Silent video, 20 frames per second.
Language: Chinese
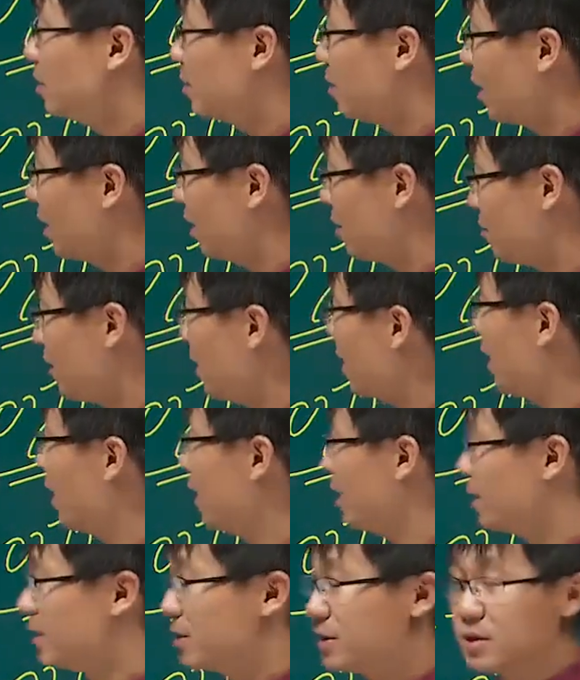呃，原
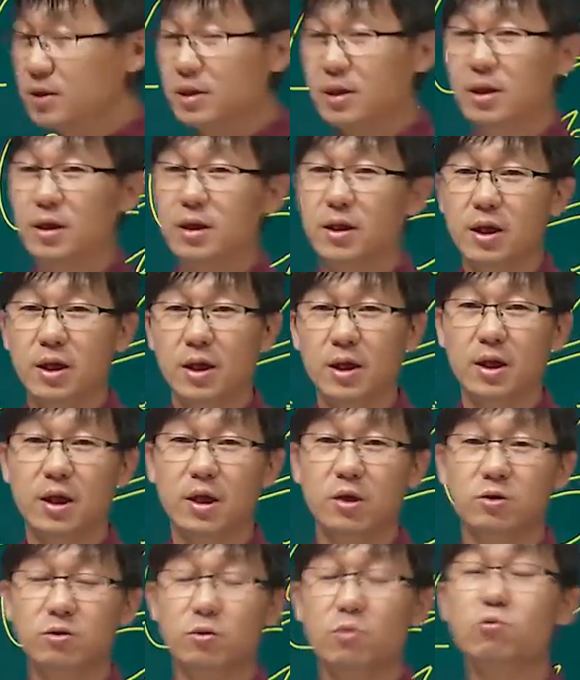来呢是
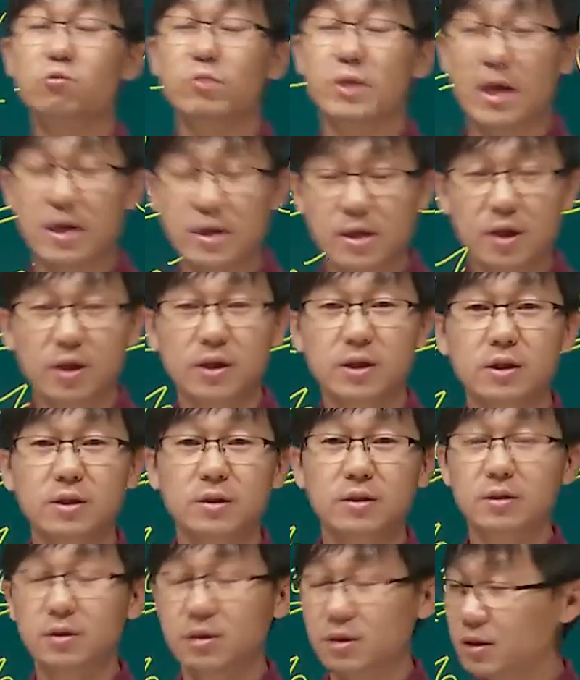呃说五年上市
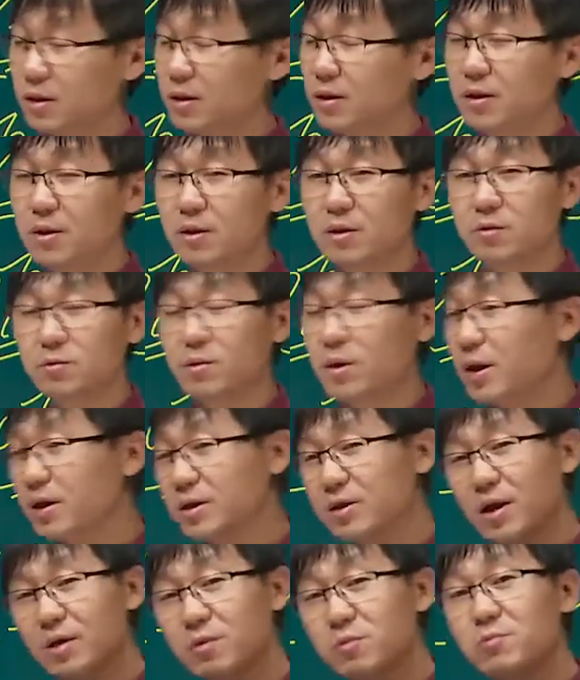啊，原来
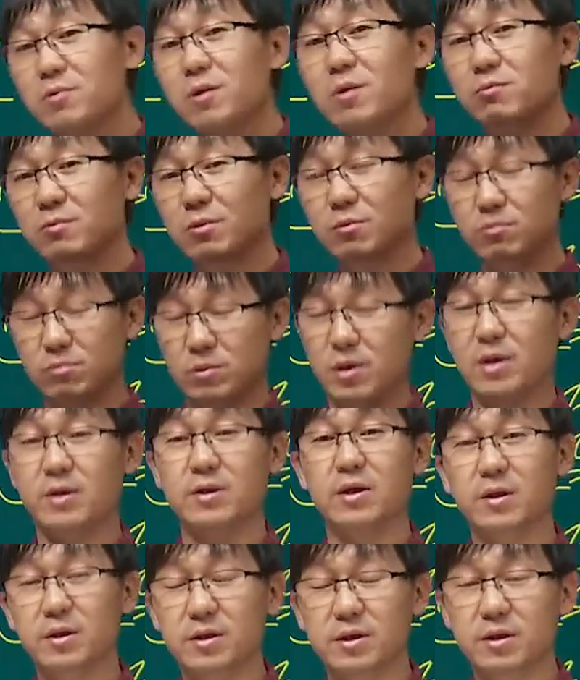承诺过五年
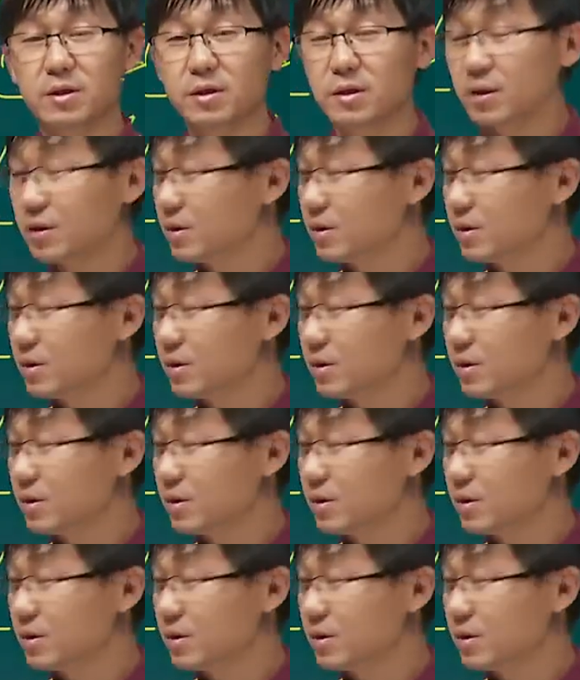上市。